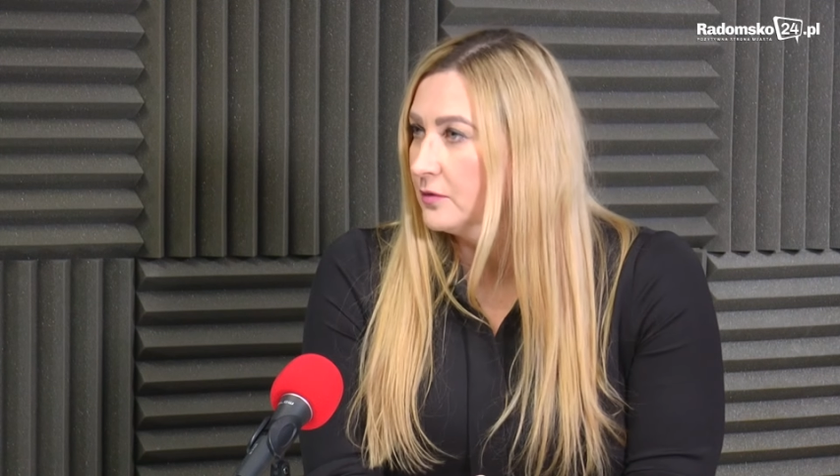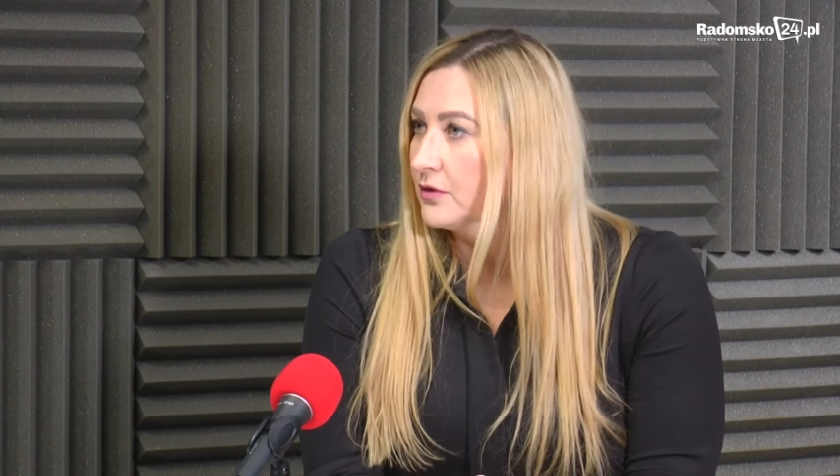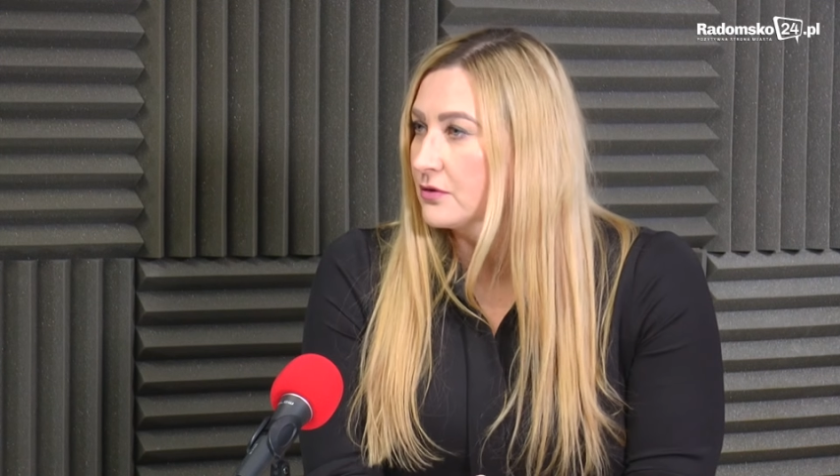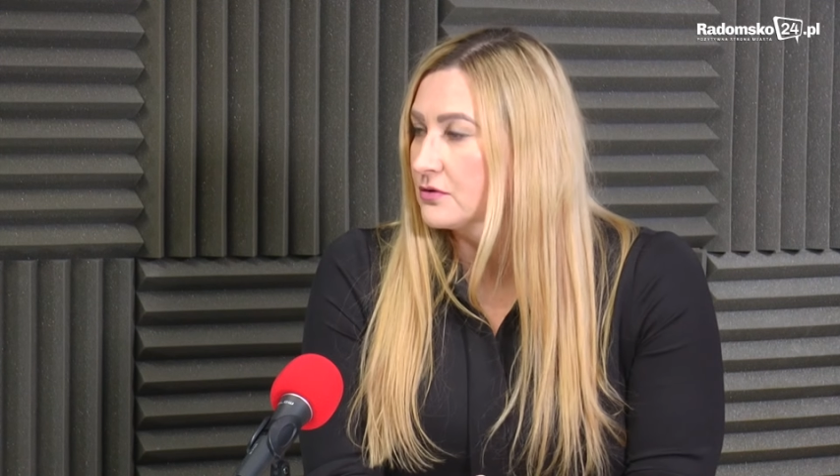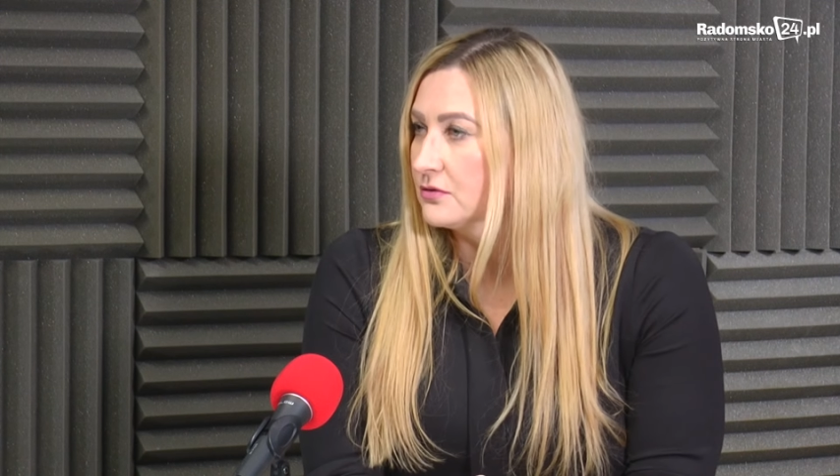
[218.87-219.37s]

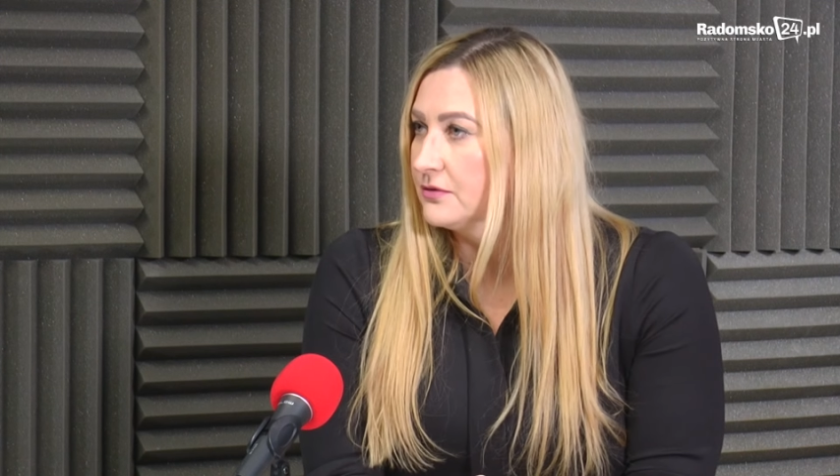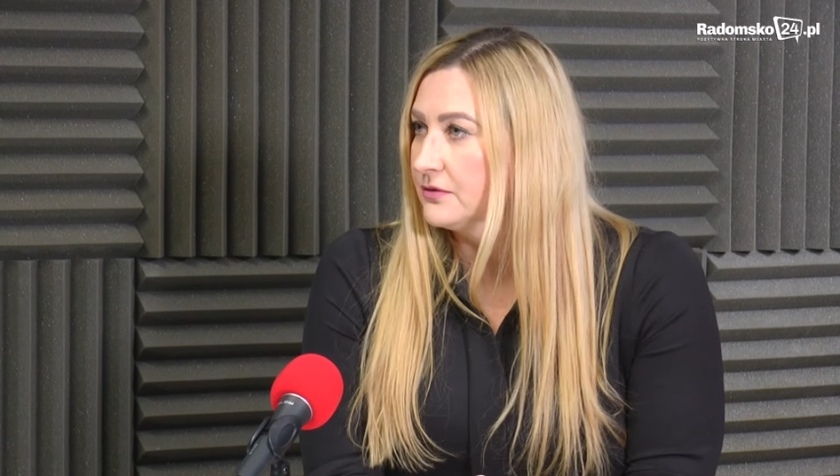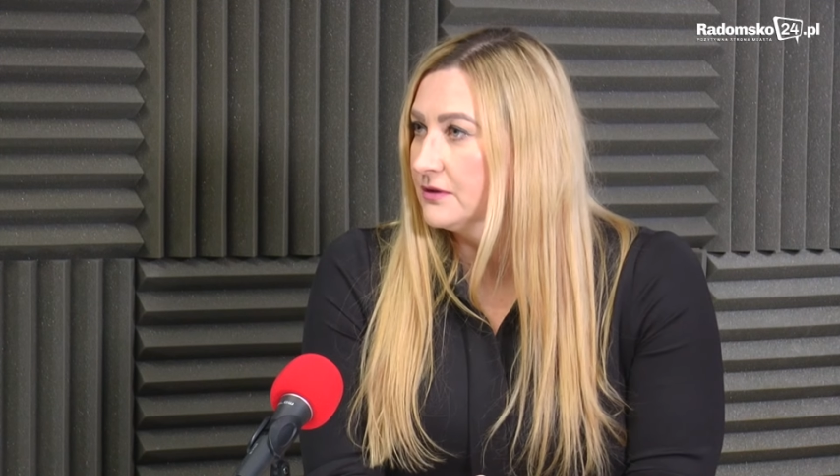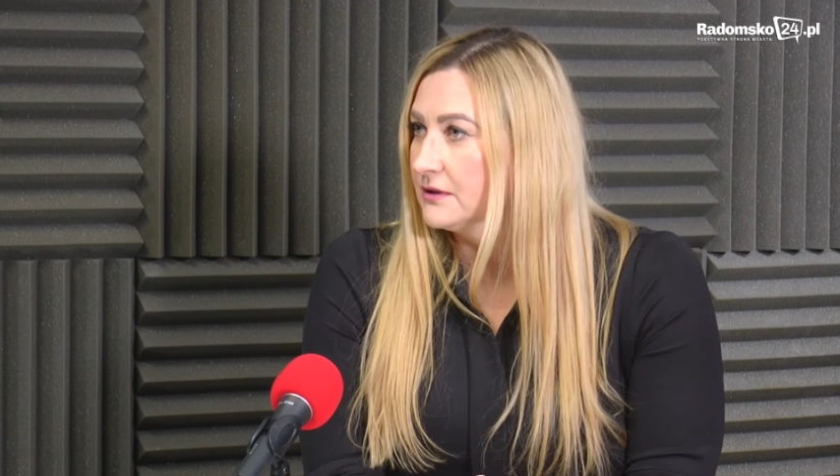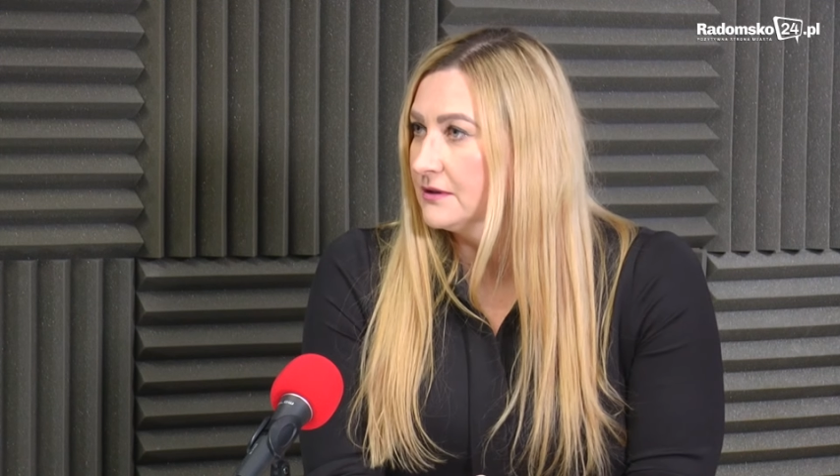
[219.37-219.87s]

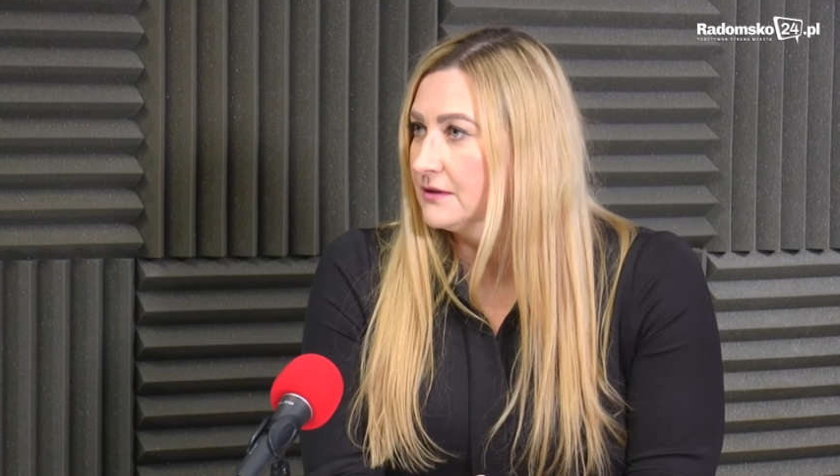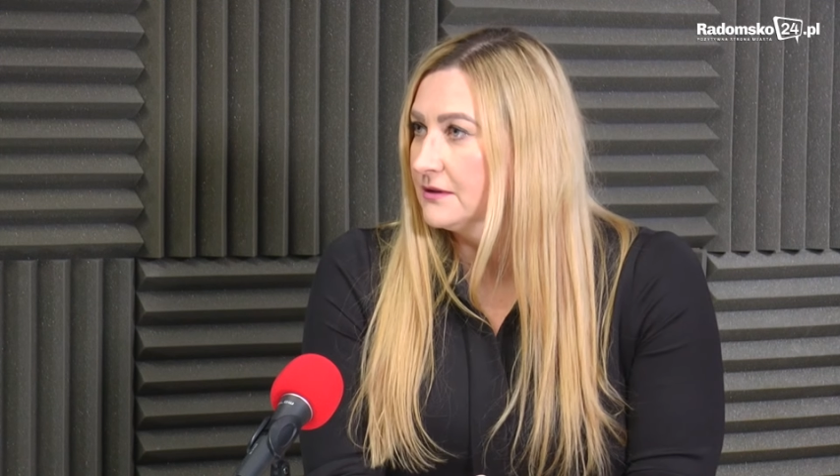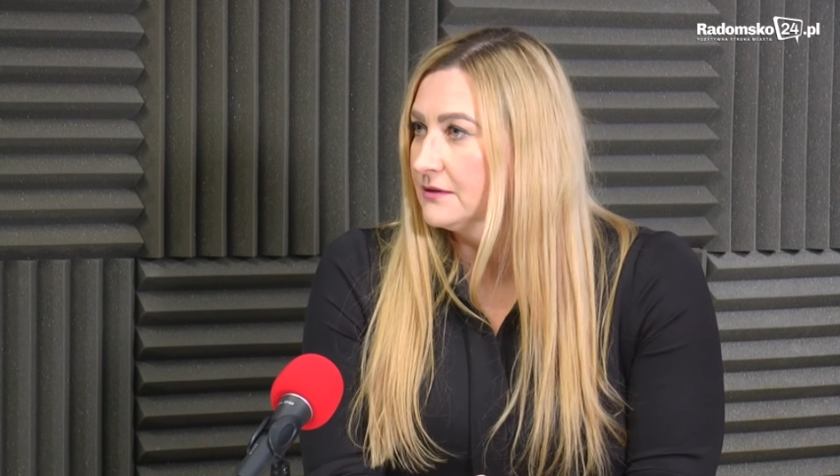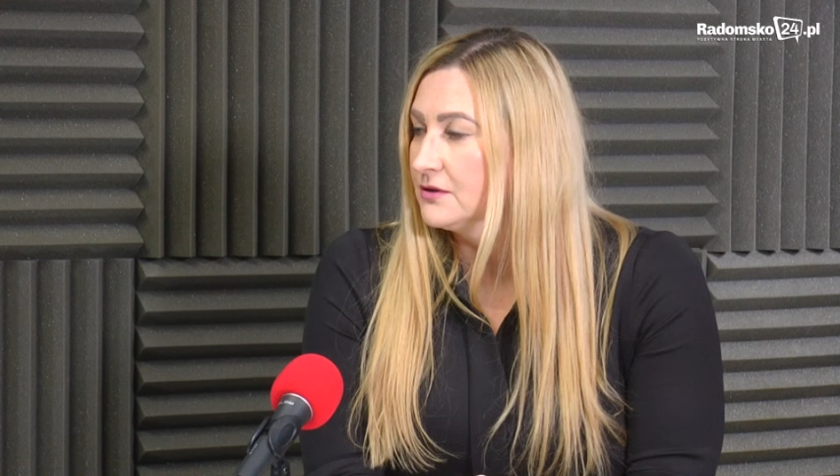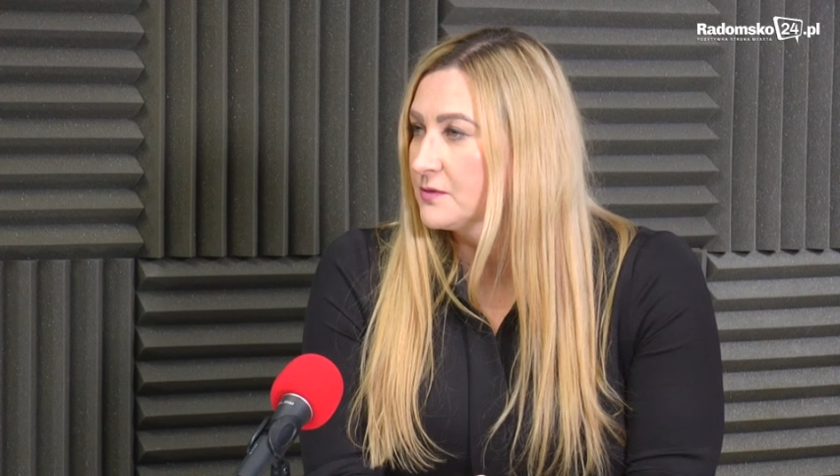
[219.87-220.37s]
wyborców
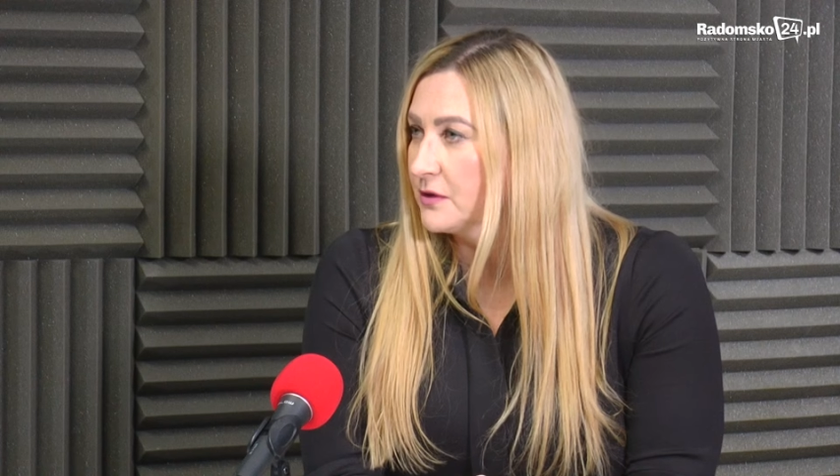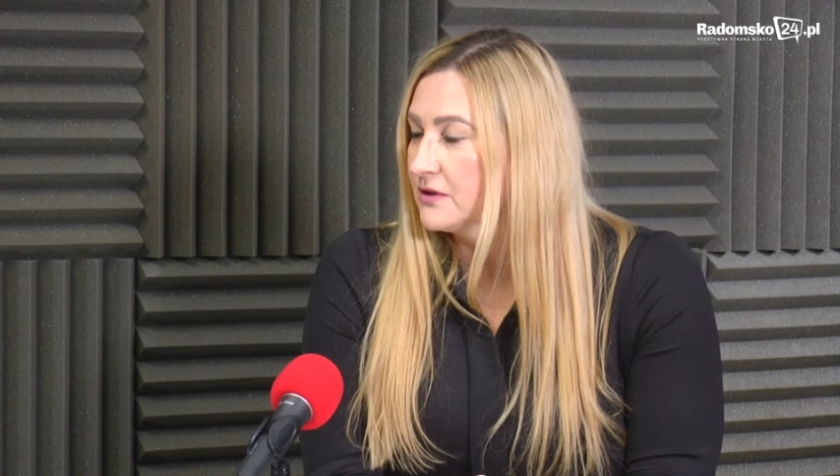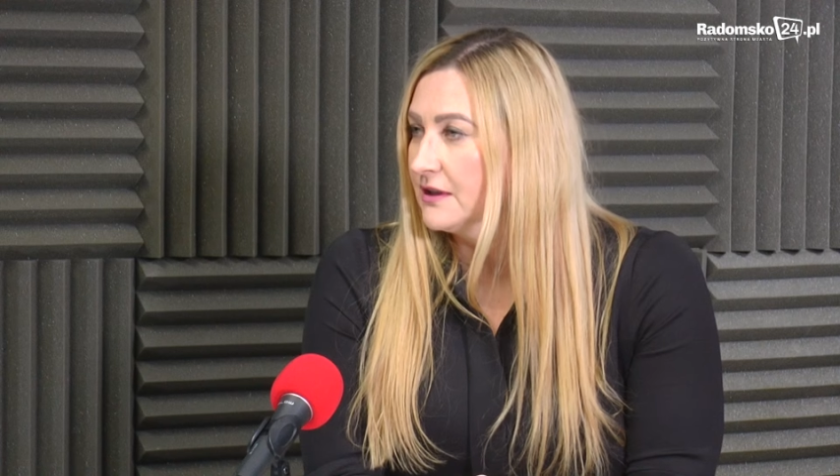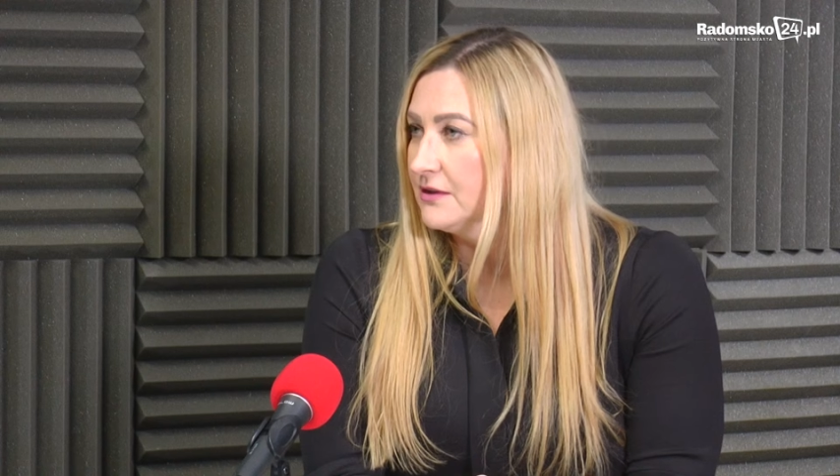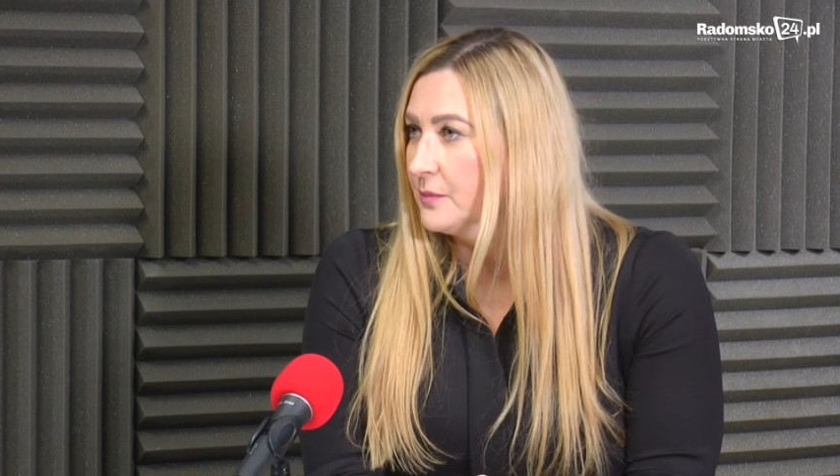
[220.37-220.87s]
e, do spotkań,